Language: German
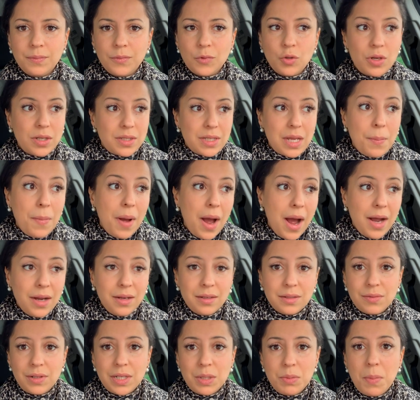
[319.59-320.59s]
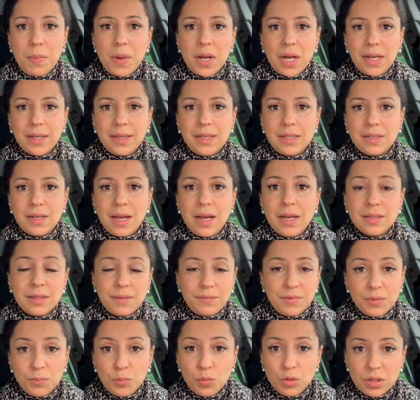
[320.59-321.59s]
Oder sie haben Angst, weil die Mama gerade nicht da ist, dann
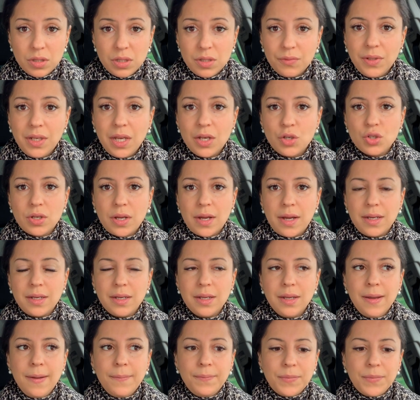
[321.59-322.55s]
müssen sie wieder schreien.